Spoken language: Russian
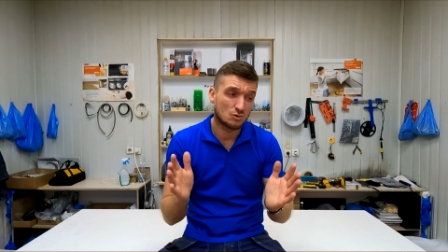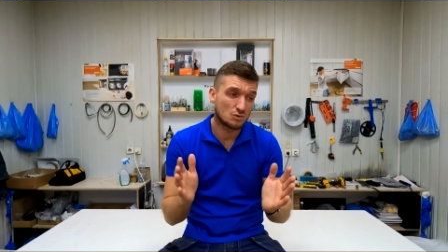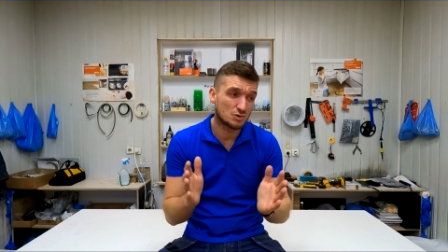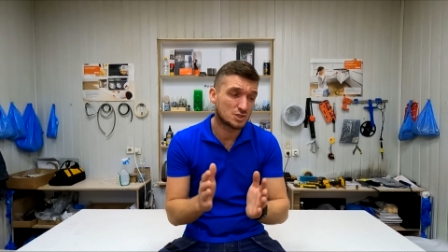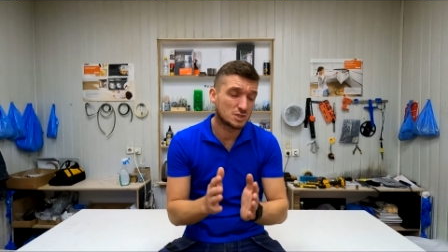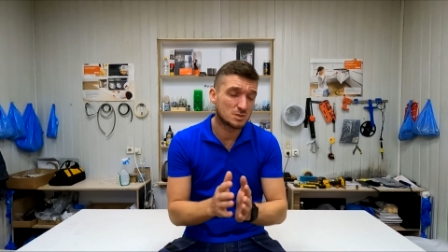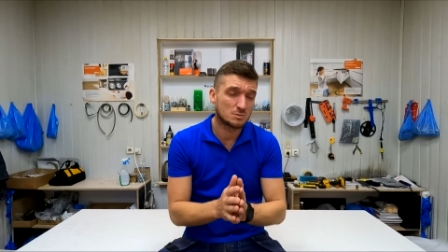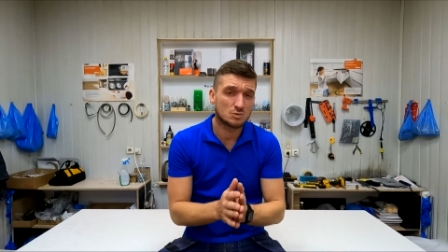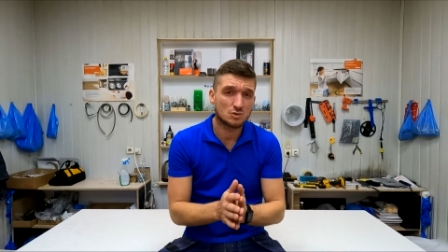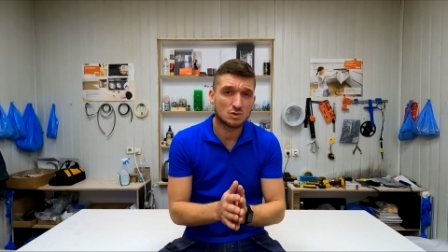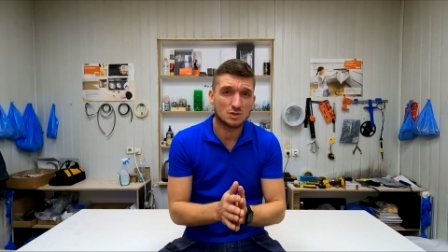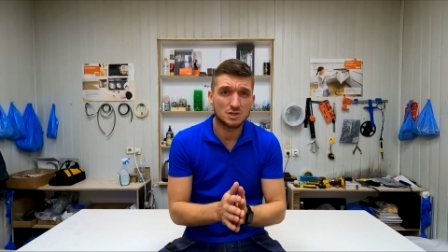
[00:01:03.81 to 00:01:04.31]

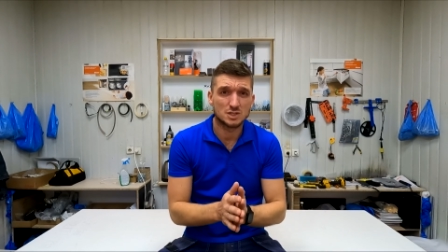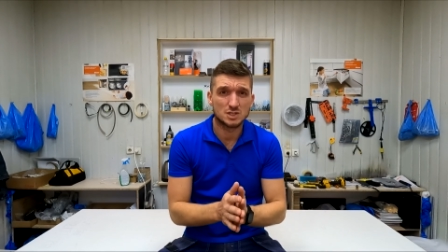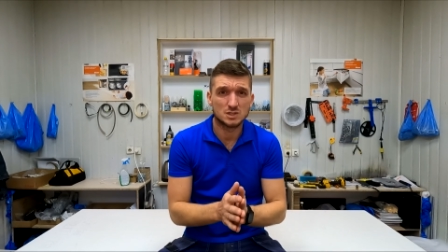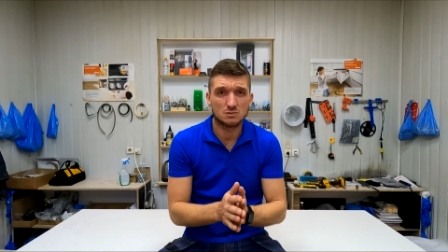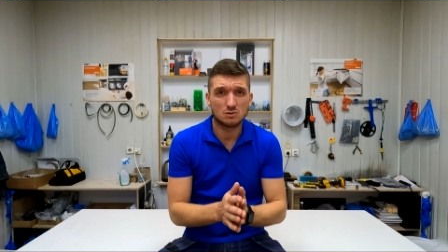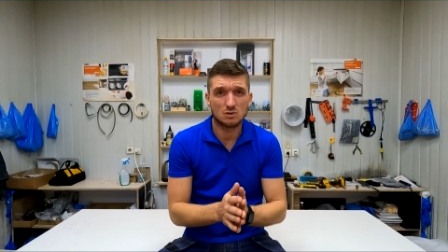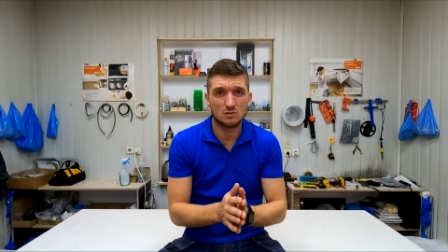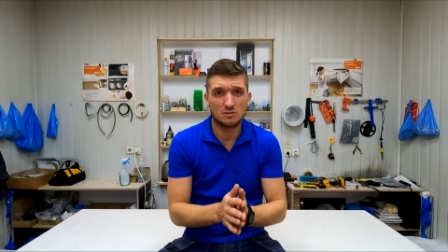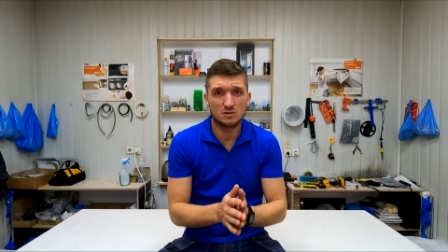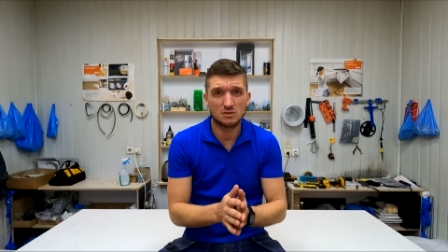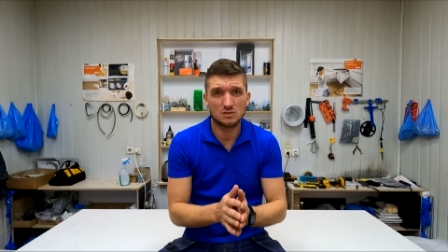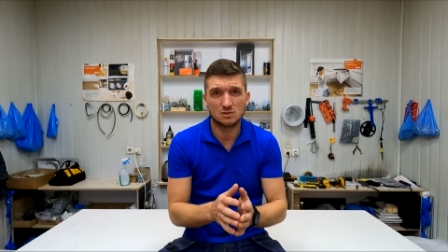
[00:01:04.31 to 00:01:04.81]
очень много
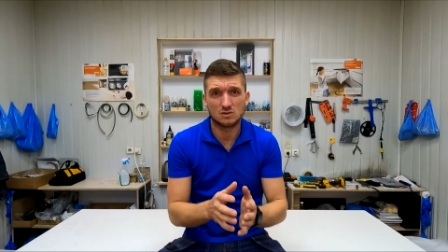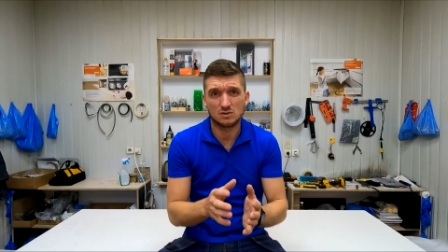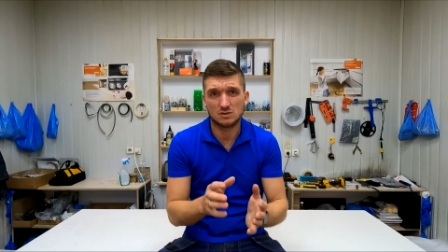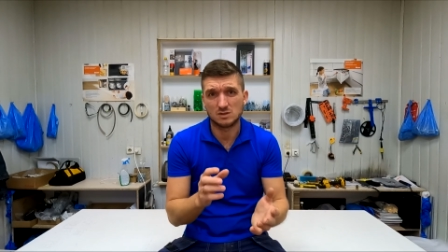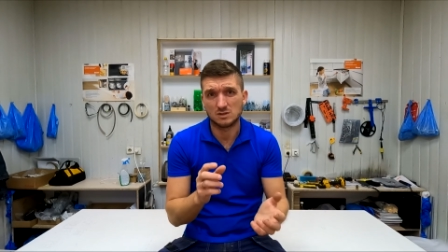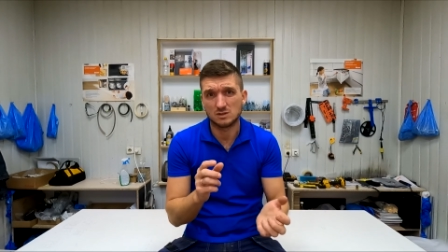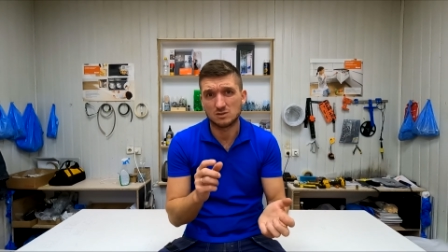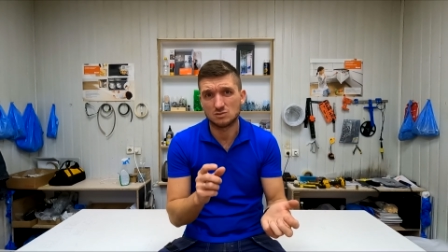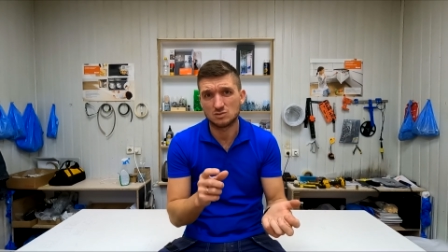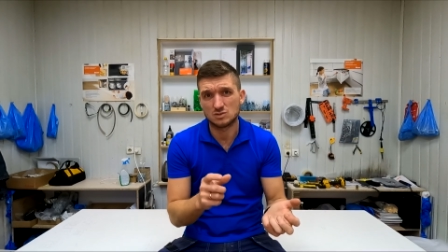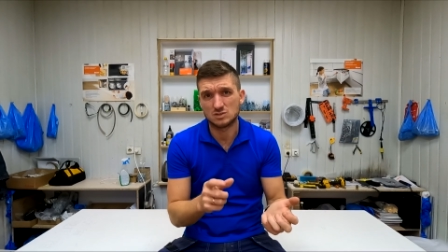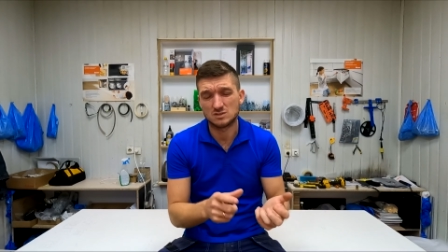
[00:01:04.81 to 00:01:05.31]
чего
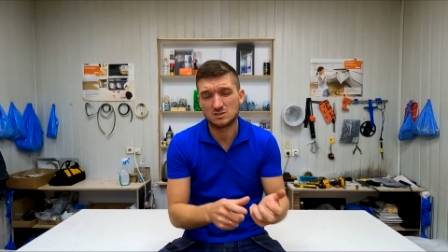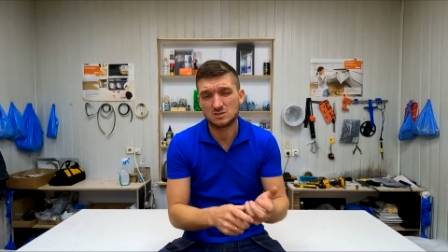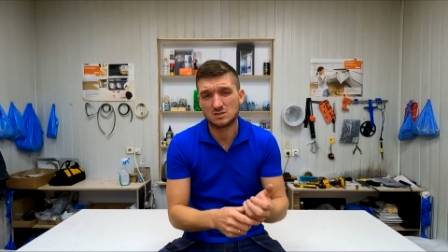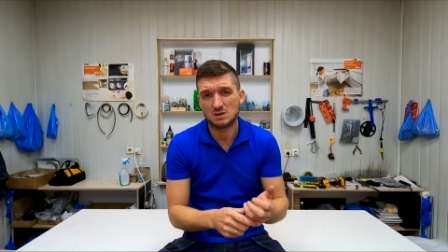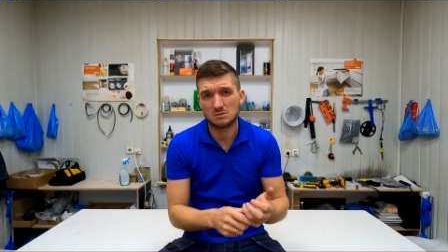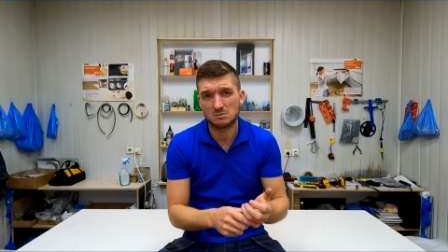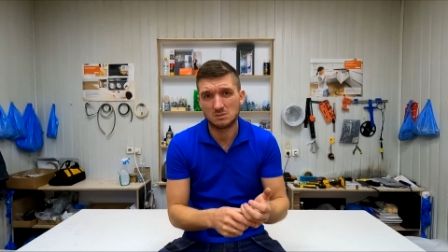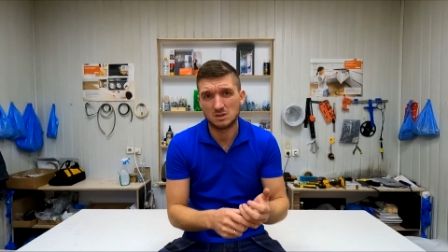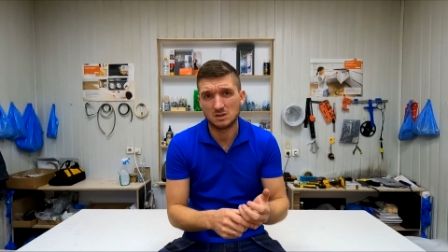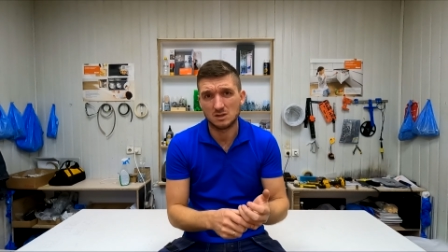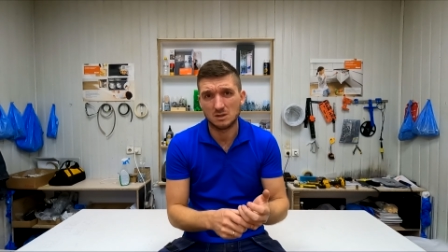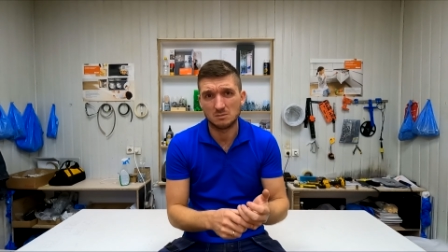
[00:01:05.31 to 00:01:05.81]
везется, тот же
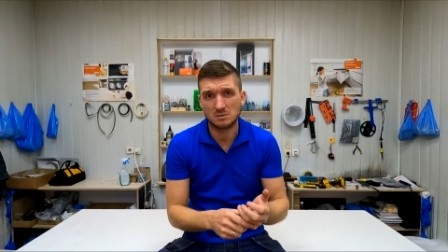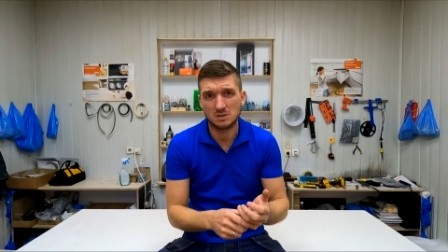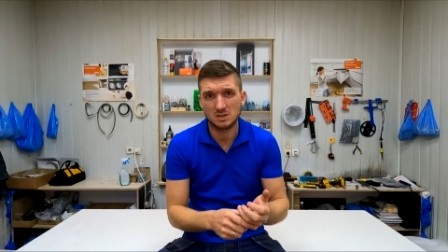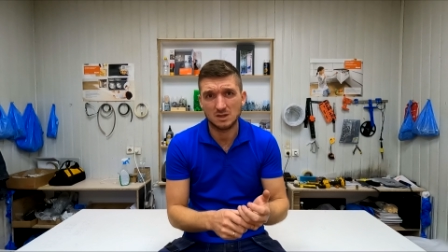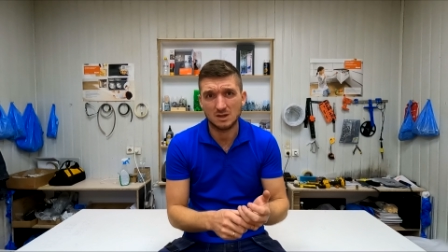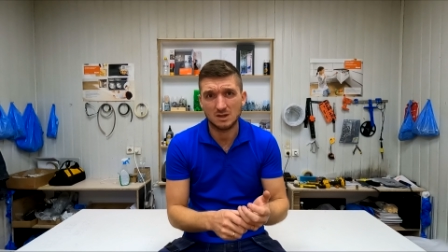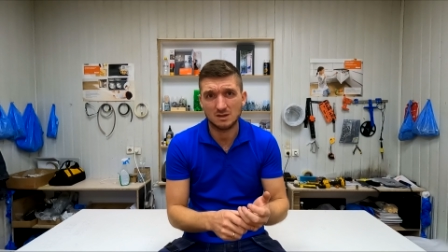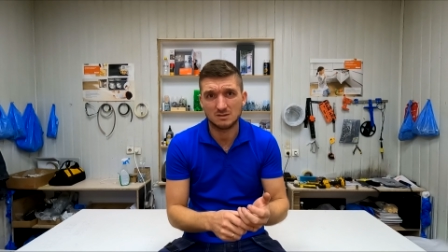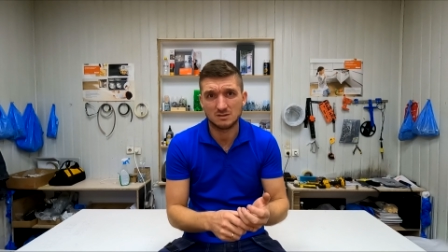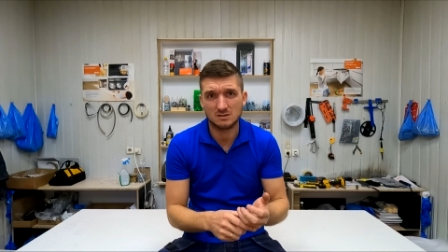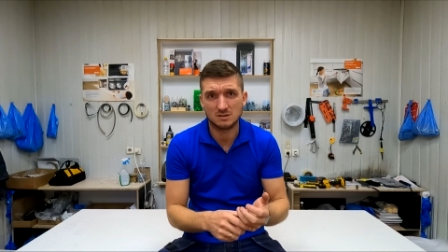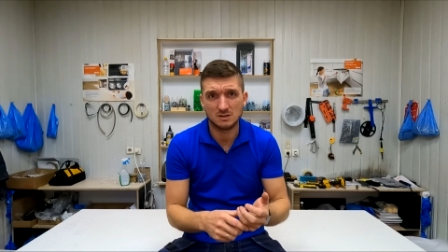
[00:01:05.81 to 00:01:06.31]
самый
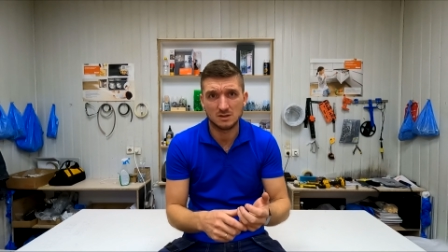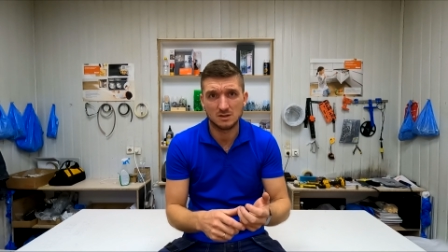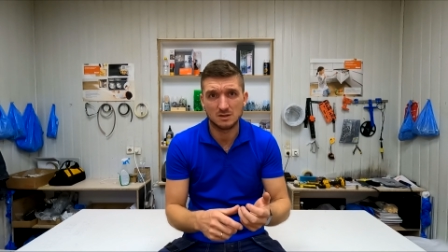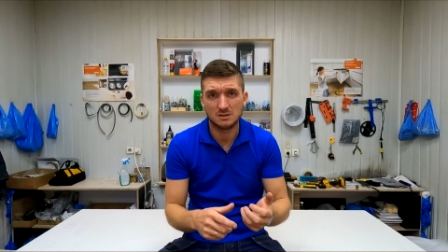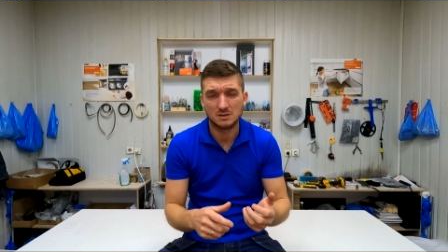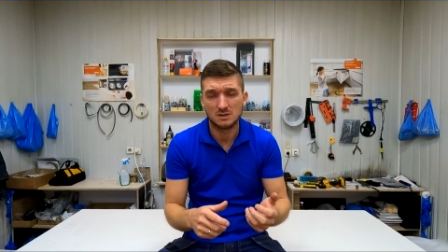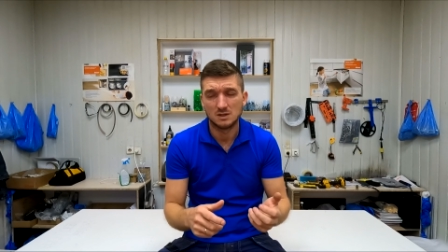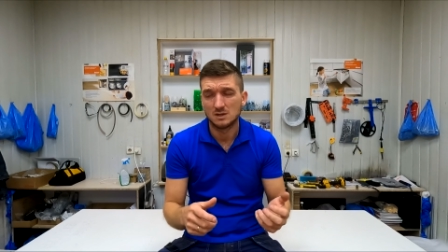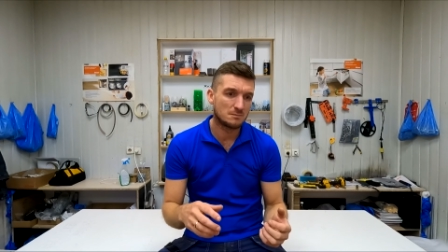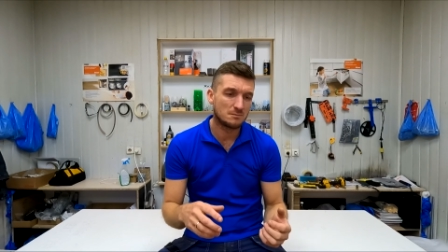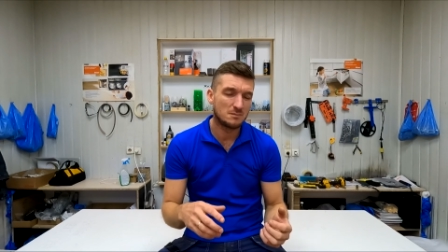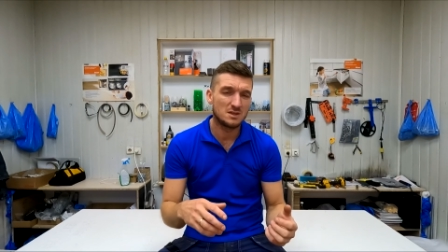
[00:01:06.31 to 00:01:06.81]
ламинации,